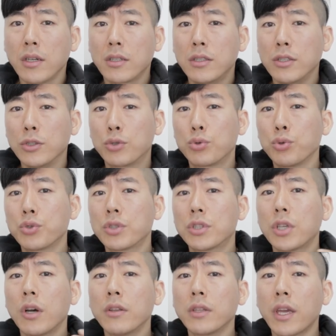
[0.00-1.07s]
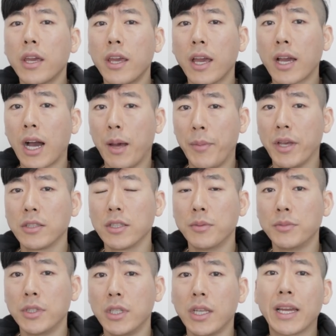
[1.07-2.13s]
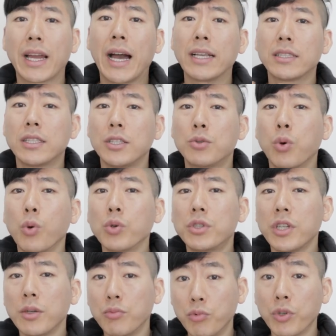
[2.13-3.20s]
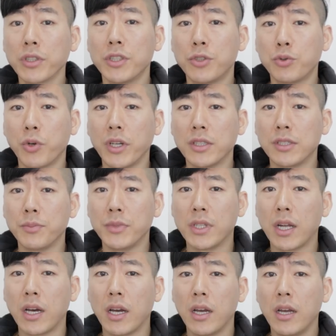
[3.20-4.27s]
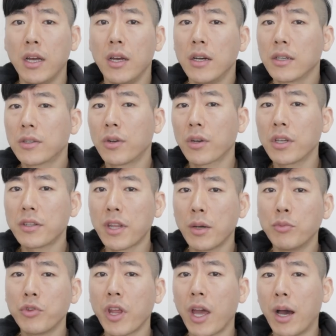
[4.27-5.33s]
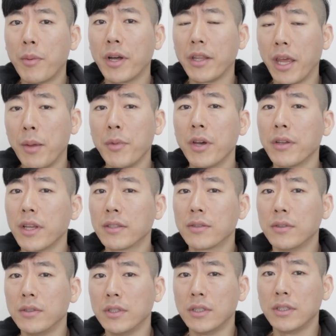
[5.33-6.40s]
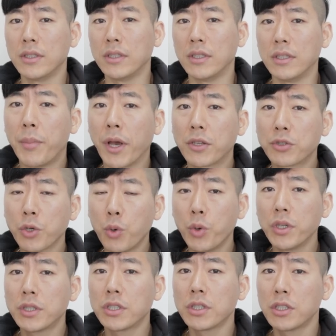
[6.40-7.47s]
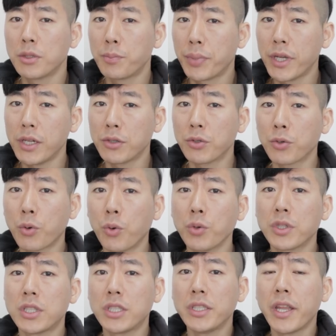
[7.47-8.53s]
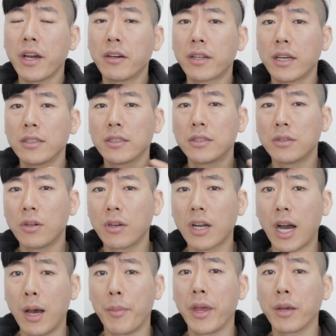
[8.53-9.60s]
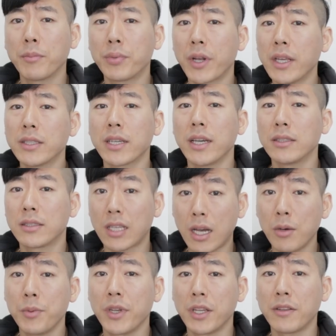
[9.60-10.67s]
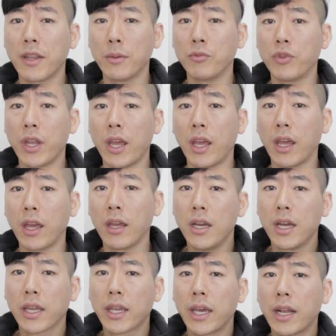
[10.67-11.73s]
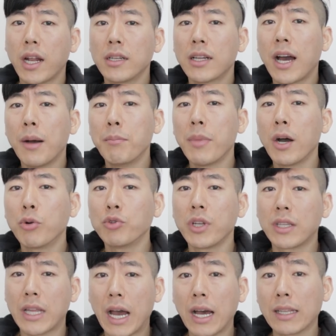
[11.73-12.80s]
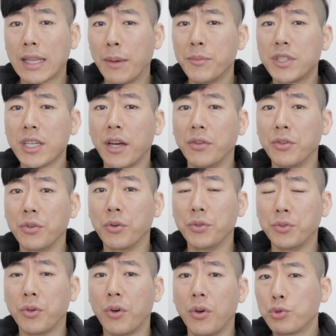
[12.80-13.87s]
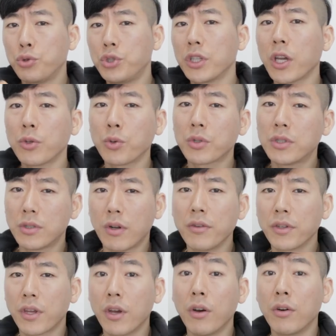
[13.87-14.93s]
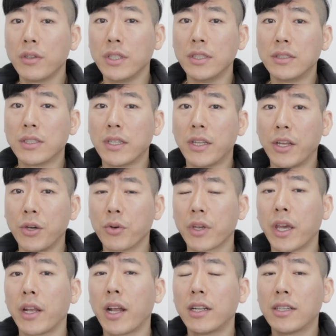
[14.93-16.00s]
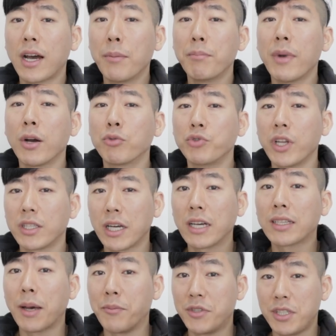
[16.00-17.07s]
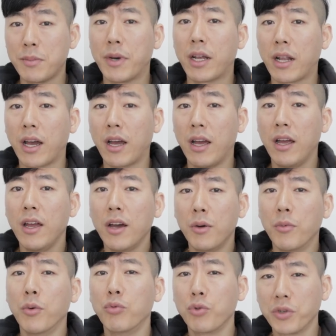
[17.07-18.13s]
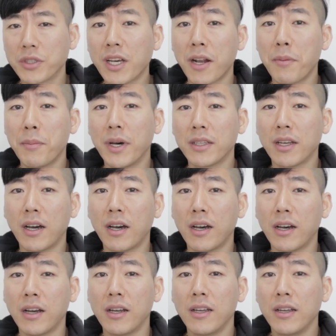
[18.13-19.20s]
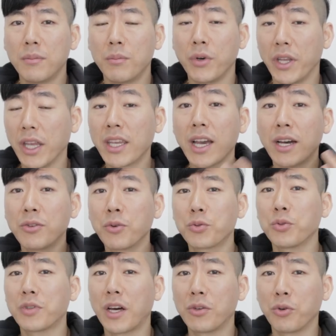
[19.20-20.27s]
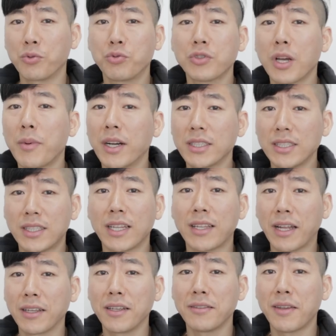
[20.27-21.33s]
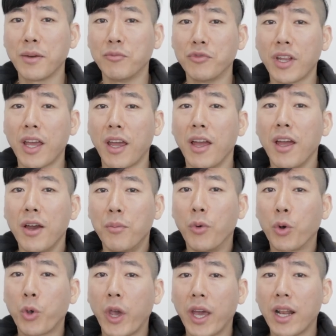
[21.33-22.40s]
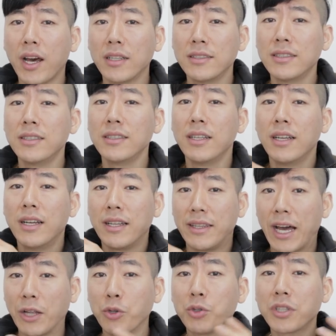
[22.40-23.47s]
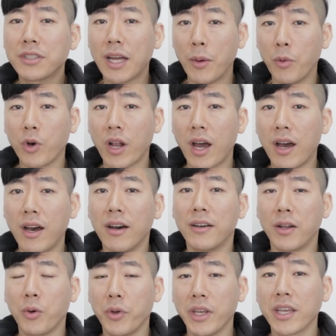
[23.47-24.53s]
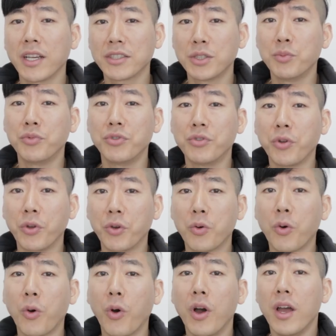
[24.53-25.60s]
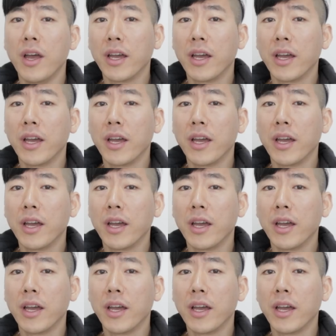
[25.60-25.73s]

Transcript: 그 수천 개의 가맹점들이 같이 동시에 무너질 수가 있습니다. 그렇기 때문에 아마 내면에서는 백종원 씨를 필두로 진행을 하는 그런 가맹 프랜차이즈 사업이기 때문에 계란을 한 바구니에 다 담지 않는 거죠. 주식에도 그런 격언이 있잖아요. 계란을 한 바구니에 다 담지 마라. 뭐 물론 사람마다 뭐 얘기하는 것도 다르고 투자 방식이 다 다르기 때문에 뭐 계란을 나눠서 담어라 라고 얘기하시는 분들도 있고